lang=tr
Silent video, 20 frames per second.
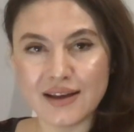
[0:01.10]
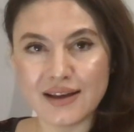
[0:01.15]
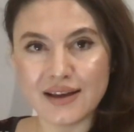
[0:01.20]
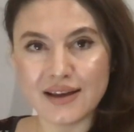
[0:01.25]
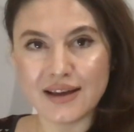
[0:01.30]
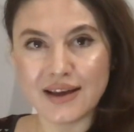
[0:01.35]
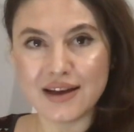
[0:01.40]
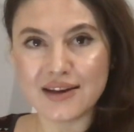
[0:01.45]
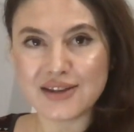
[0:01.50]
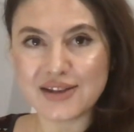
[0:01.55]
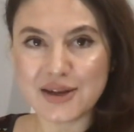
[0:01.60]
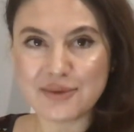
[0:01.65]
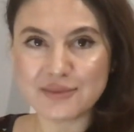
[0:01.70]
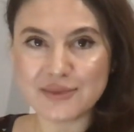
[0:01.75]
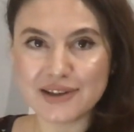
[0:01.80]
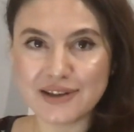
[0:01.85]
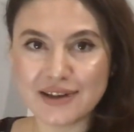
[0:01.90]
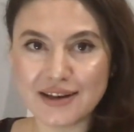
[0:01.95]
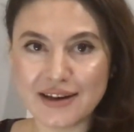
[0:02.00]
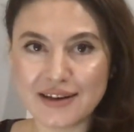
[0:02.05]
İyi
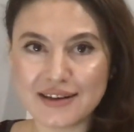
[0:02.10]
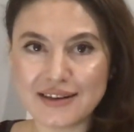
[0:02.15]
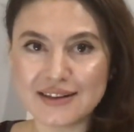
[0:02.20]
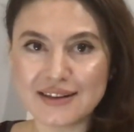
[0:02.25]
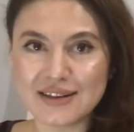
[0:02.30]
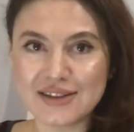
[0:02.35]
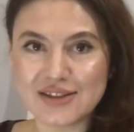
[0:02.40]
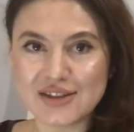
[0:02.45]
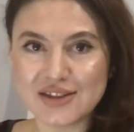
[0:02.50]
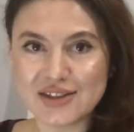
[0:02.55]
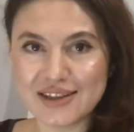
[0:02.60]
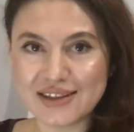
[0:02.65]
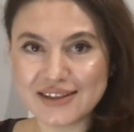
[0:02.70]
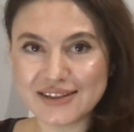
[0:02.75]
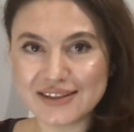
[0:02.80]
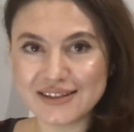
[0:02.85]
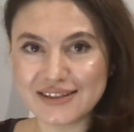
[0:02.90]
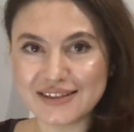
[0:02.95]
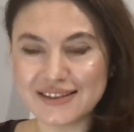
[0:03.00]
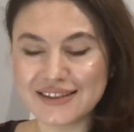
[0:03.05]
akşamlar arkadaşlar.
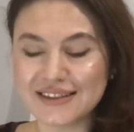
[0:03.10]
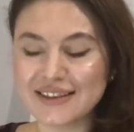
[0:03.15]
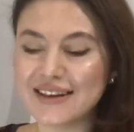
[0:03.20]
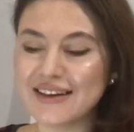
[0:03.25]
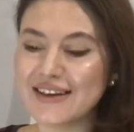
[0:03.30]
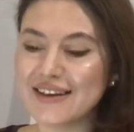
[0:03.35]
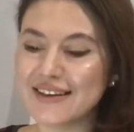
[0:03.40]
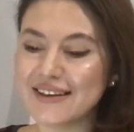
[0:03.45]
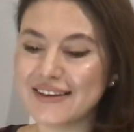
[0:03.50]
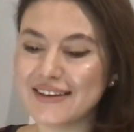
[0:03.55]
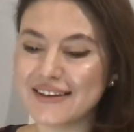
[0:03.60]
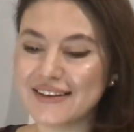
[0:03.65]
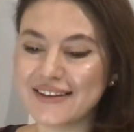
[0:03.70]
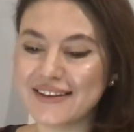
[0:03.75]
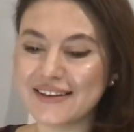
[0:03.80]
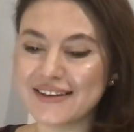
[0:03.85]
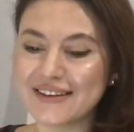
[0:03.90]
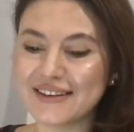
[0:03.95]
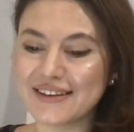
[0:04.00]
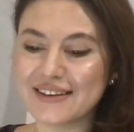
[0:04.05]

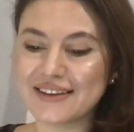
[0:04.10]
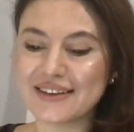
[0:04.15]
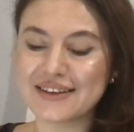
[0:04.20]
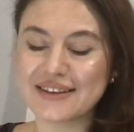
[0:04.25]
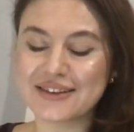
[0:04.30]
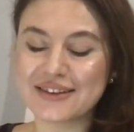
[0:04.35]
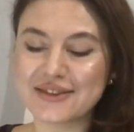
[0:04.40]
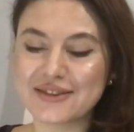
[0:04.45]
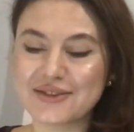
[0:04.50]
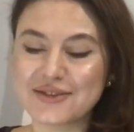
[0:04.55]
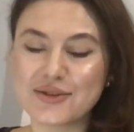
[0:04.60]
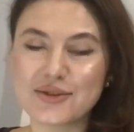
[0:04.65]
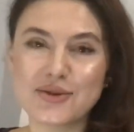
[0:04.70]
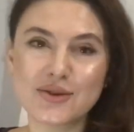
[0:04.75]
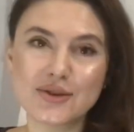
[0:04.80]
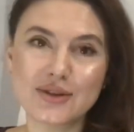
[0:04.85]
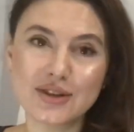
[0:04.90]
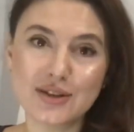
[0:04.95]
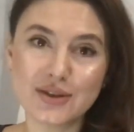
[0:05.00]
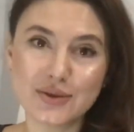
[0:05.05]
Ee,
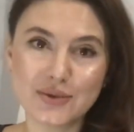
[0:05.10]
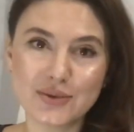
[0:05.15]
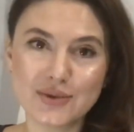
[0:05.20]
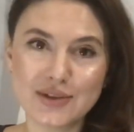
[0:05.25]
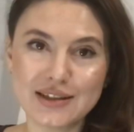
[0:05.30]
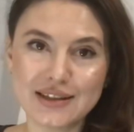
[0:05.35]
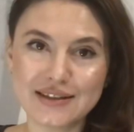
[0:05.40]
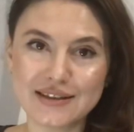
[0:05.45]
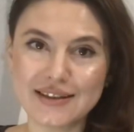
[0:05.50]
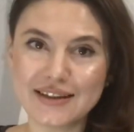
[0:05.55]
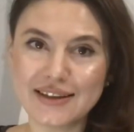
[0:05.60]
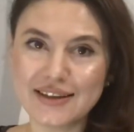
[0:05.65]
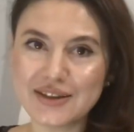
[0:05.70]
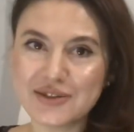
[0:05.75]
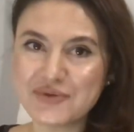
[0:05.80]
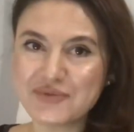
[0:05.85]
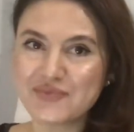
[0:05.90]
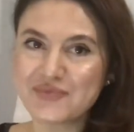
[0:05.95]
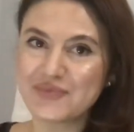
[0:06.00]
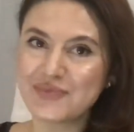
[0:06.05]
korona günlerinde
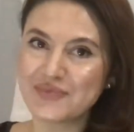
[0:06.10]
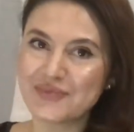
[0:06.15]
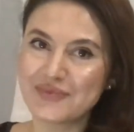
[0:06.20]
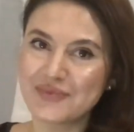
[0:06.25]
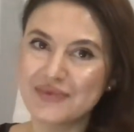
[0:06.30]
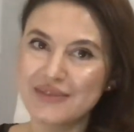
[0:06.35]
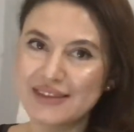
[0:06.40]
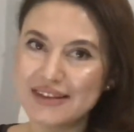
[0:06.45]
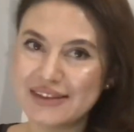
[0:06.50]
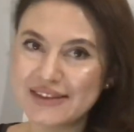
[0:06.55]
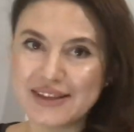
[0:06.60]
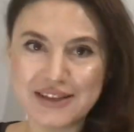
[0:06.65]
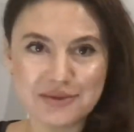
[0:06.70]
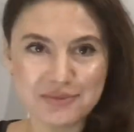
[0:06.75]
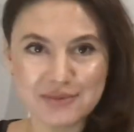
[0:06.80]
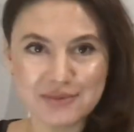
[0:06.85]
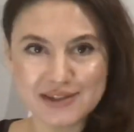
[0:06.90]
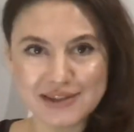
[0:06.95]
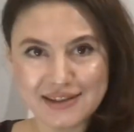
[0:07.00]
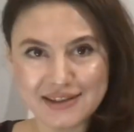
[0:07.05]

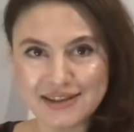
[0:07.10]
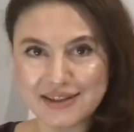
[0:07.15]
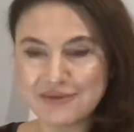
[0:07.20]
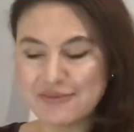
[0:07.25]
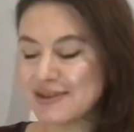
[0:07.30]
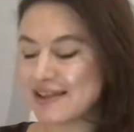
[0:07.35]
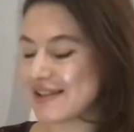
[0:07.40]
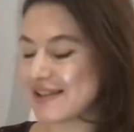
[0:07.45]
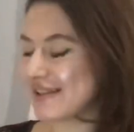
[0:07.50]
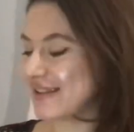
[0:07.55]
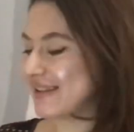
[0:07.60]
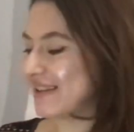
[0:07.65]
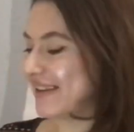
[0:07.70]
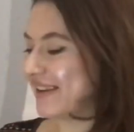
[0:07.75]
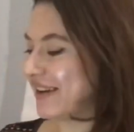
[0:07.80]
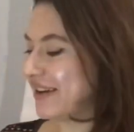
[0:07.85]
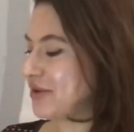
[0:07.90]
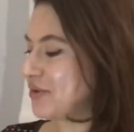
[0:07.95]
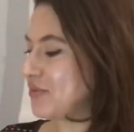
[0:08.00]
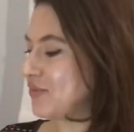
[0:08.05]
canımız sıkılmasın
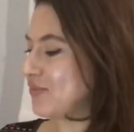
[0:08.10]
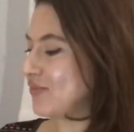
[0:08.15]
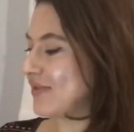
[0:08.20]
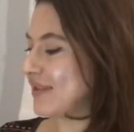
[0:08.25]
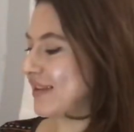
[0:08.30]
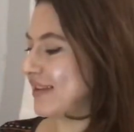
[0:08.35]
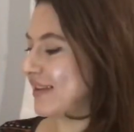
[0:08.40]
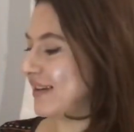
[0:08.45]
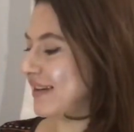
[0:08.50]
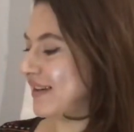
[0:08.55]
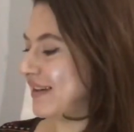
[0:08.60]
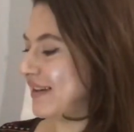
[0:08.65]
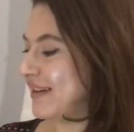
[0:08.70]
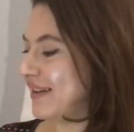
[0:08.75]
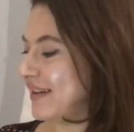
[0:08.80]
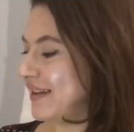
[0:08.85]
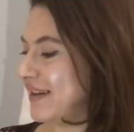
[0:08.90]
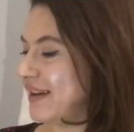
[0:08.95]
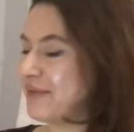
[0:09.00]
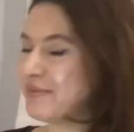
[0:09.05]
diye
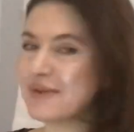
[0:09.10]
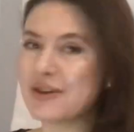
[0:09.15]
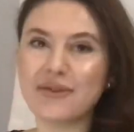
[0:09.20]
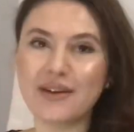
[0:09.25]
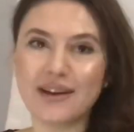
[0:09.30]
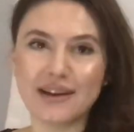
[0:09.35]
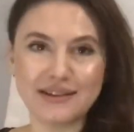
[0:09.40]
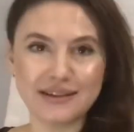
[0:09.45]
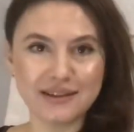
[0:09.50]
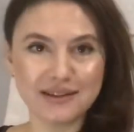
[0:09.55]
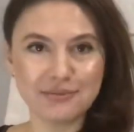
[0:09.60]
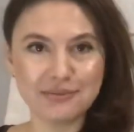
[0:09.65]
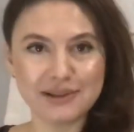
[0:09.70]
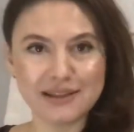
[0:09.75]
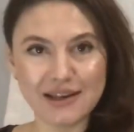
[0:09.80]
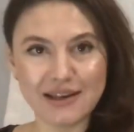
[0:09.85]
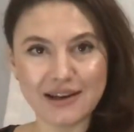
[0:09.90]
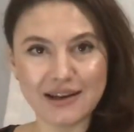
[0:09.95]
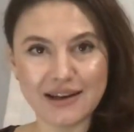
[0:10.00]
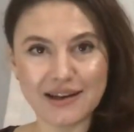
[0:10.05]
e, hem de faydalı bir
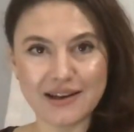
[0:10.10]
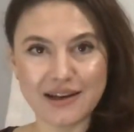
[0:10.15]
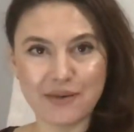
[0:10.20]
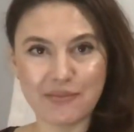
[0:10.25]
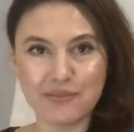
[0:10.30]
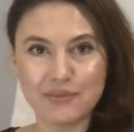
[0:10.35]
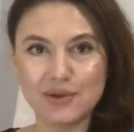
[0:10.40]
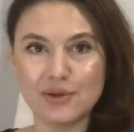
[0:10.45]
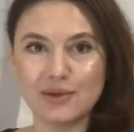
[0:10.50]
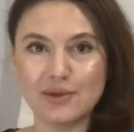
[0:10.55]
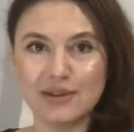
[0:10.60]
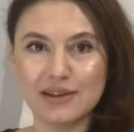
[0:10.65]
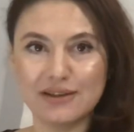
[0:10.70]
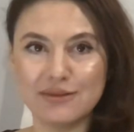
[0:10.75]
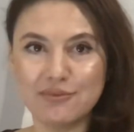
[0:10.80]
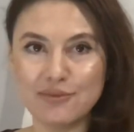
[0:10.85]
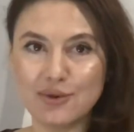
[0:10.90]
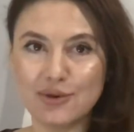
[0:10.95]
şeyler yapmış olalım.